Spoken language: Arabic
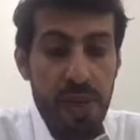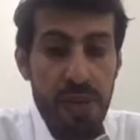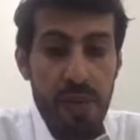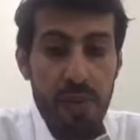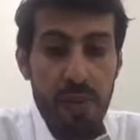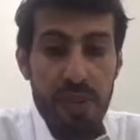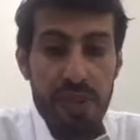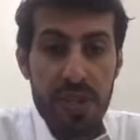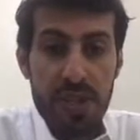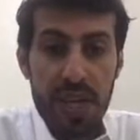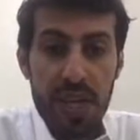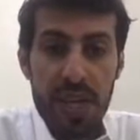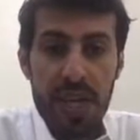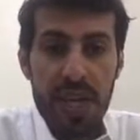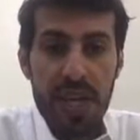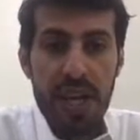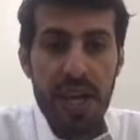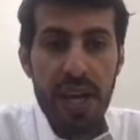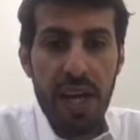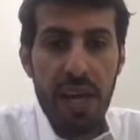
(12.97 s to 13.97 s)
يوصل
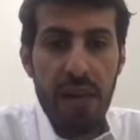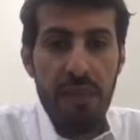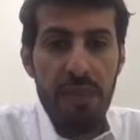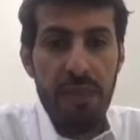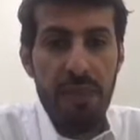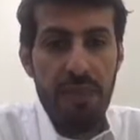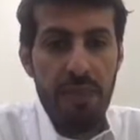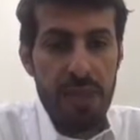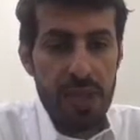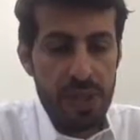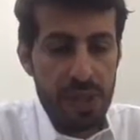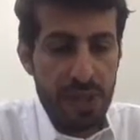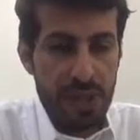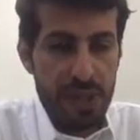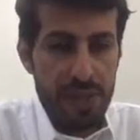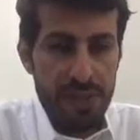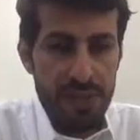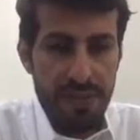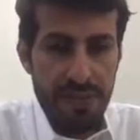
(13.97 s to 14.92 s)
له الكهرب في المزرعة